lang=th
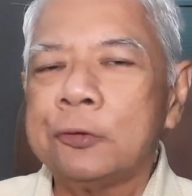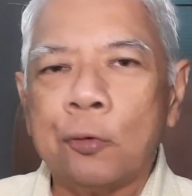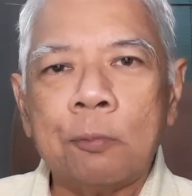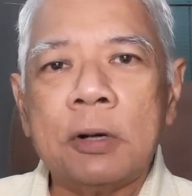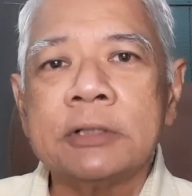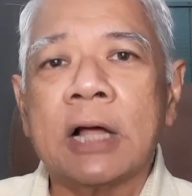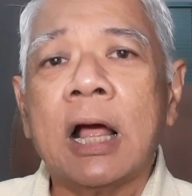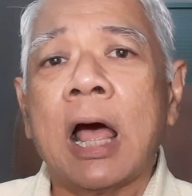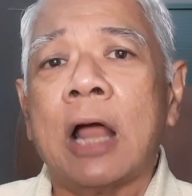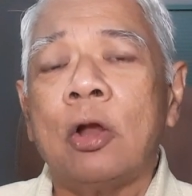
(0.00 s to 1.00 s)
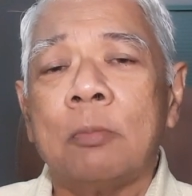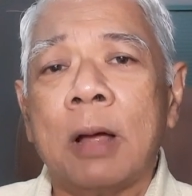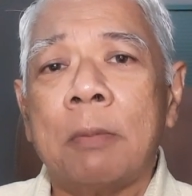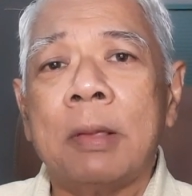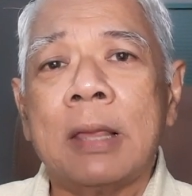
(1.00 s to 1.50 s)
ส่งมือสังหารออก
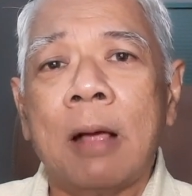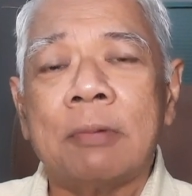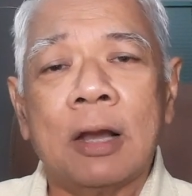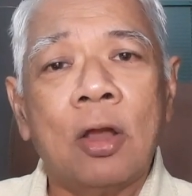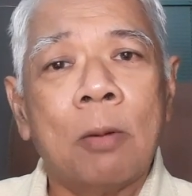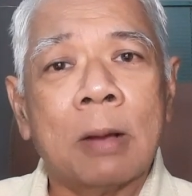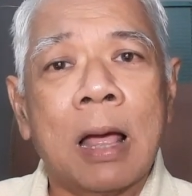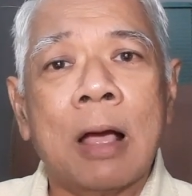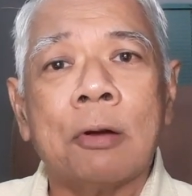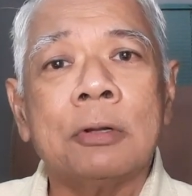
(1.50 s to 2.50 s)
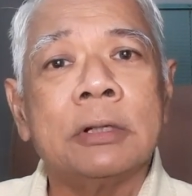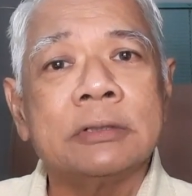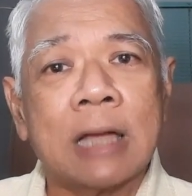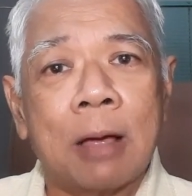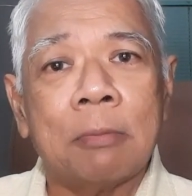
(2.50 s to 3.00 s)
มาพยายามจะลอบฆ่าเขาถึง
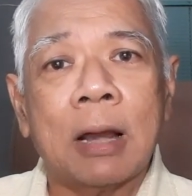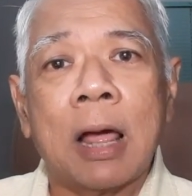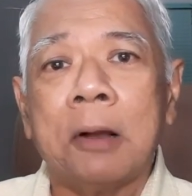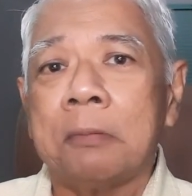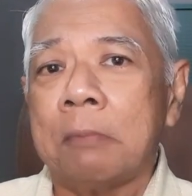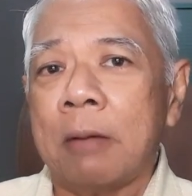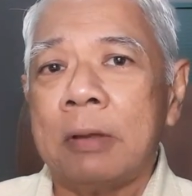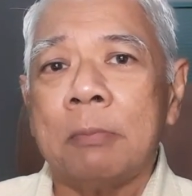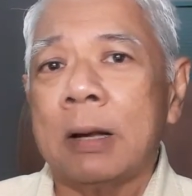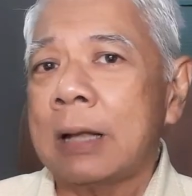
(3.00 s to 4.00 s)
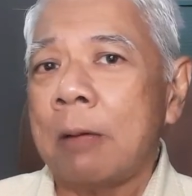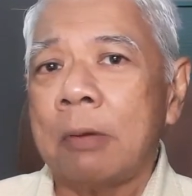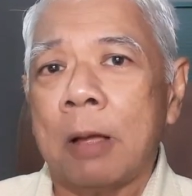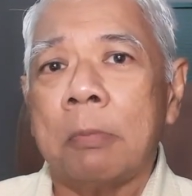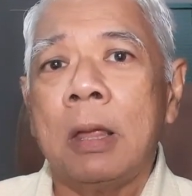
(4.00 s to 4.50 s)
สามครั้งแบบที่มันทำกับ